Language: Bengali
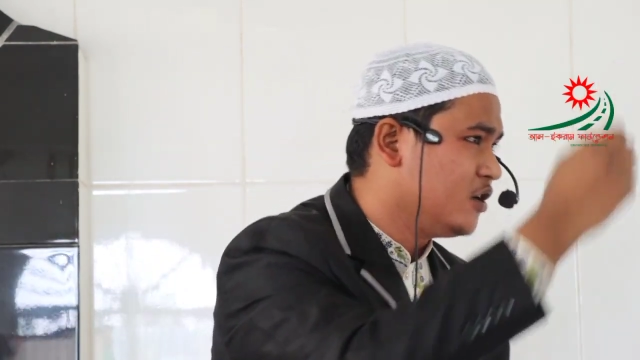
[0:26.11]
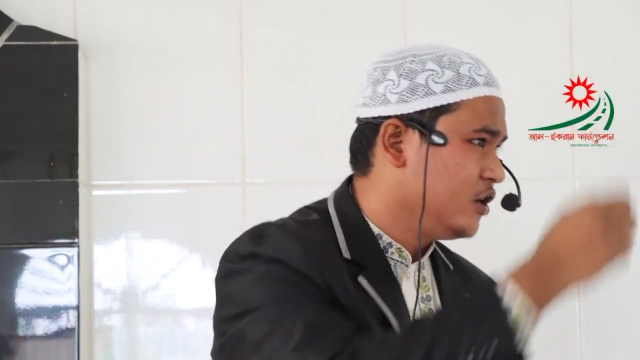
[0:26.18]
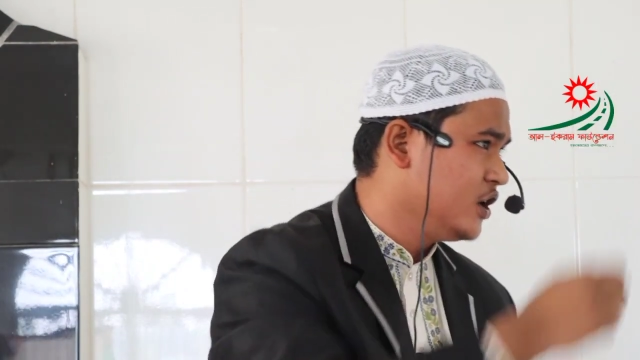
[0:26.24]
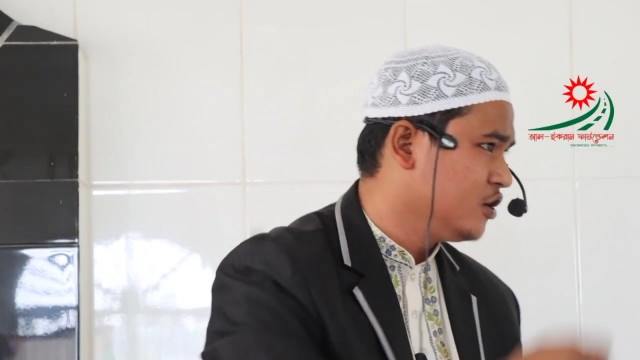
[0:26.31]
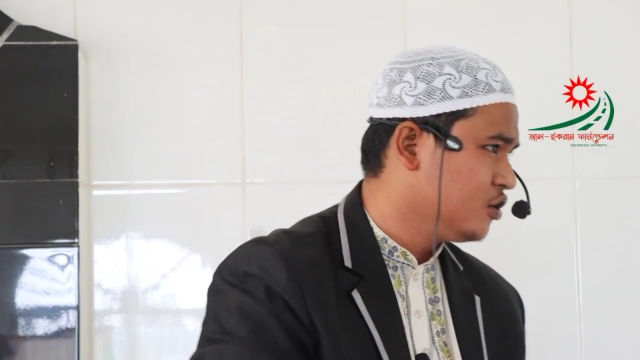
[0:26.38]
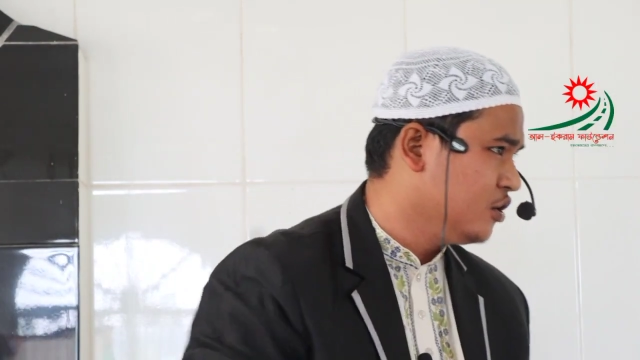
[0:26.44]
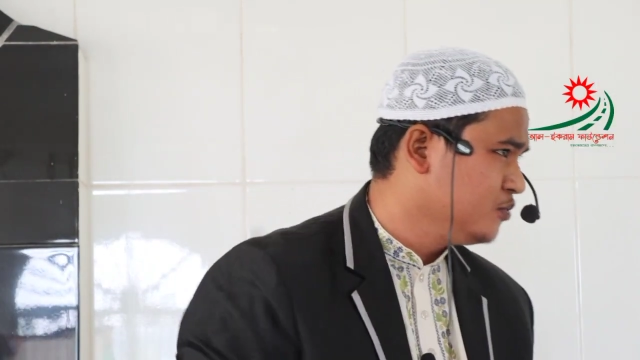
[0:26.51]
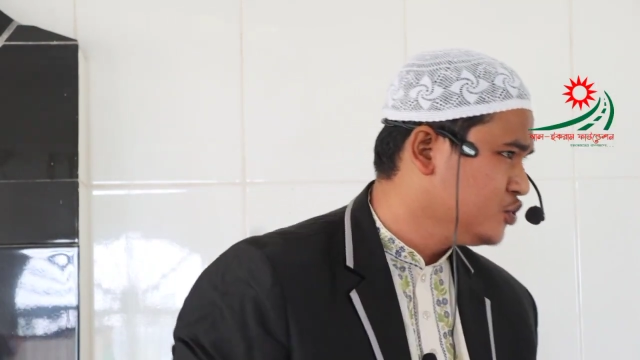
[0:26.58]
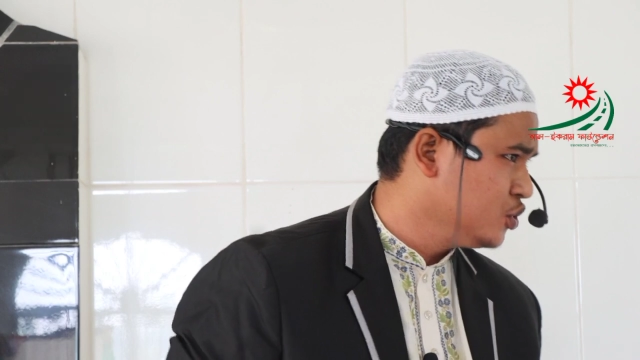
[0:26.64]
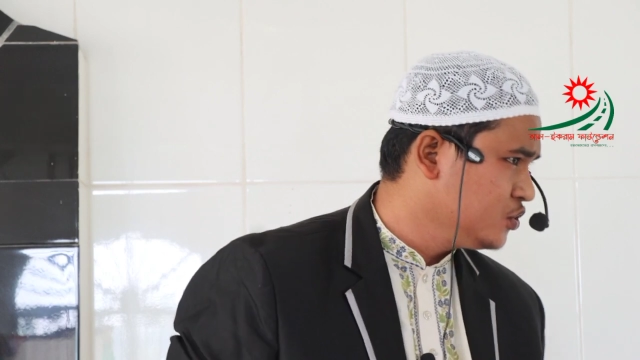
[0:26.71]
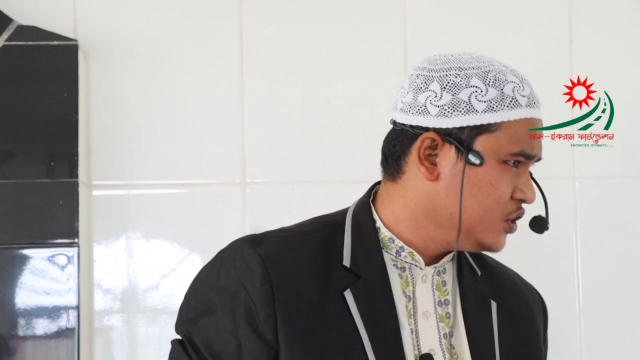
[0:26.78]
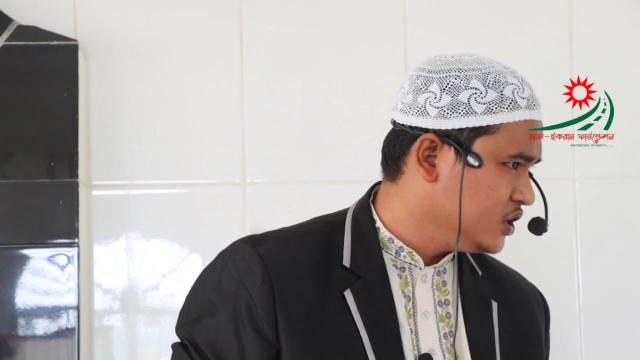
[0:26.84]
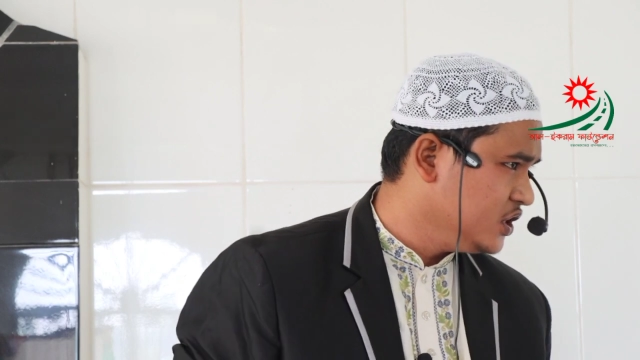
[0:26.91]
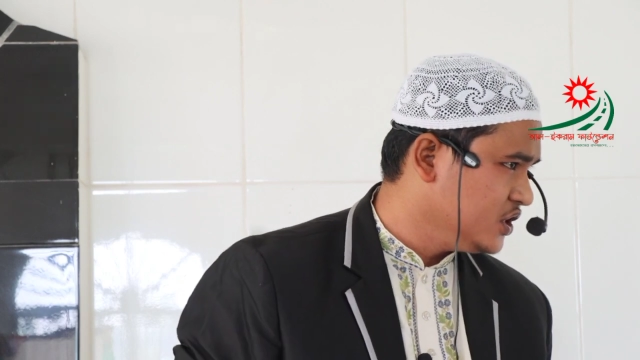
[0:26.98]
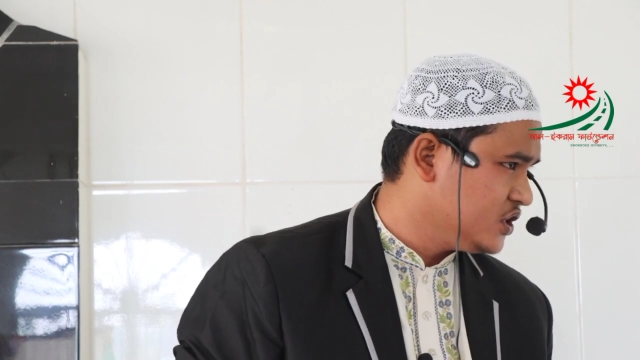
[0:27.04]
কেন এরকম
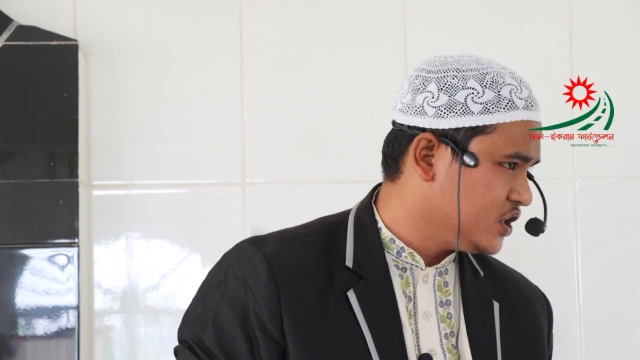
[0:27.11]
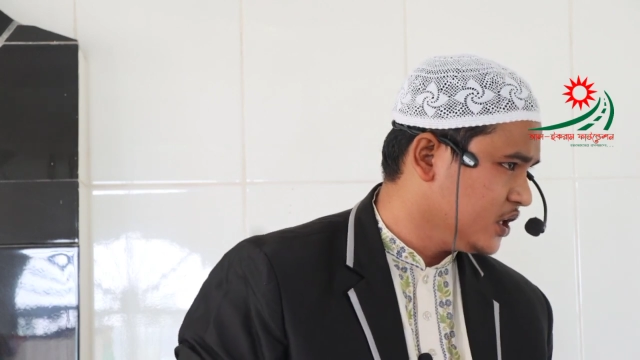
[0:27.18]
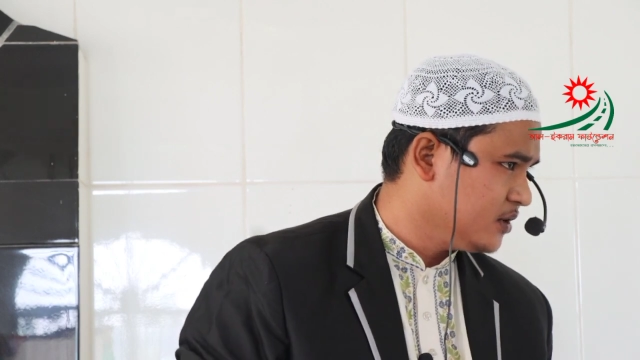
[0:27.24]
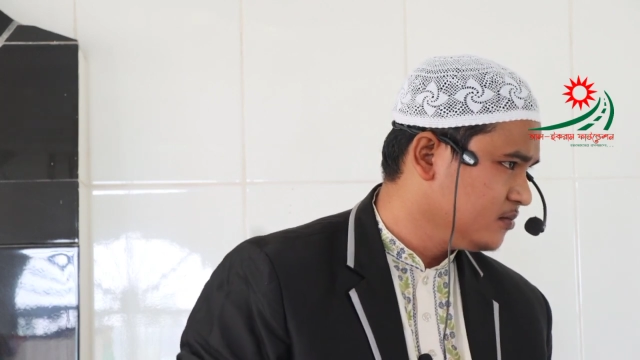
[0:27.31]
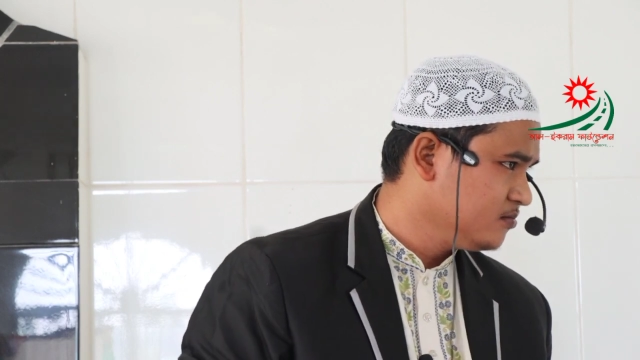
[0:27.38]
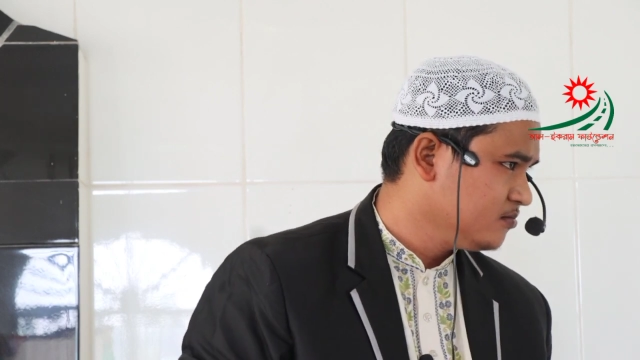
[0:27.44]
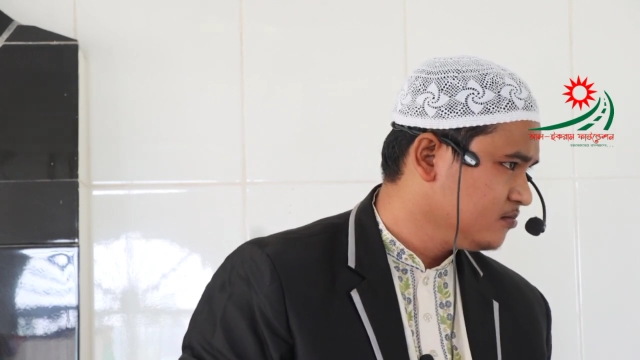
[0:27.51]
যুক্তি দিচ্ছেন